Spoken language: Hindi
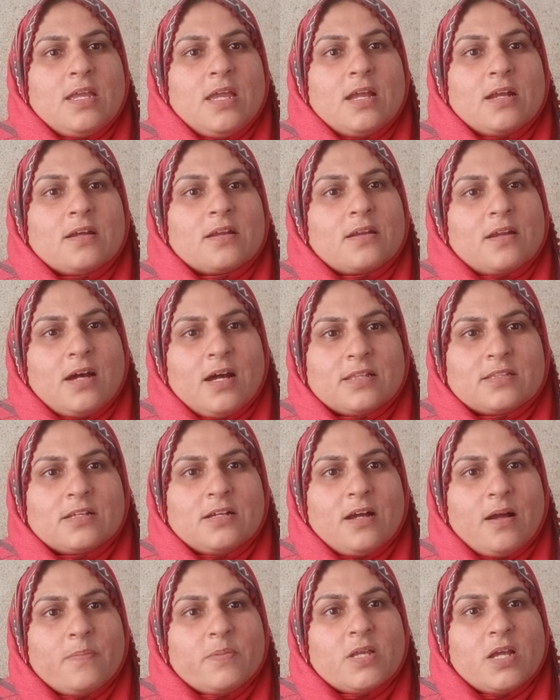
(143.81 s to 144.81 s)
एक रात
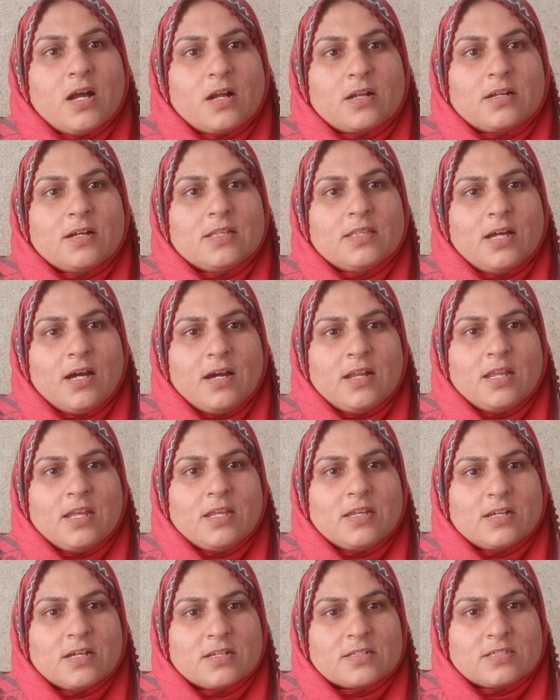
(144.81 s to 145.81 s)
का भी हक अदा
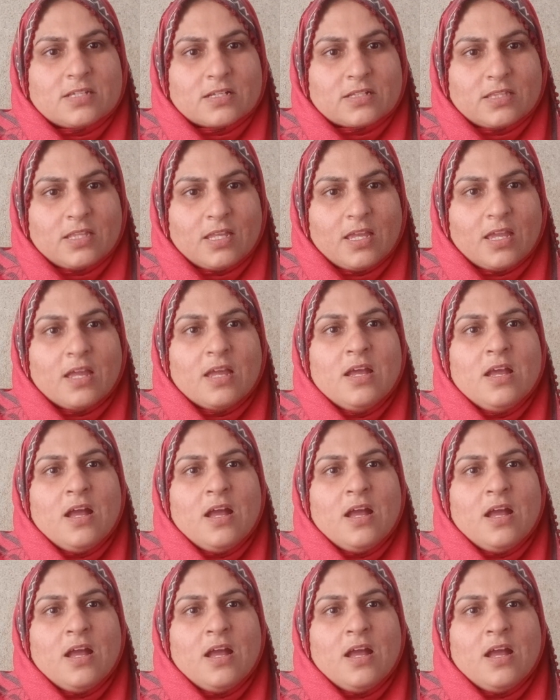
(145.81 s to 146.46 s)
नहीं कर सकते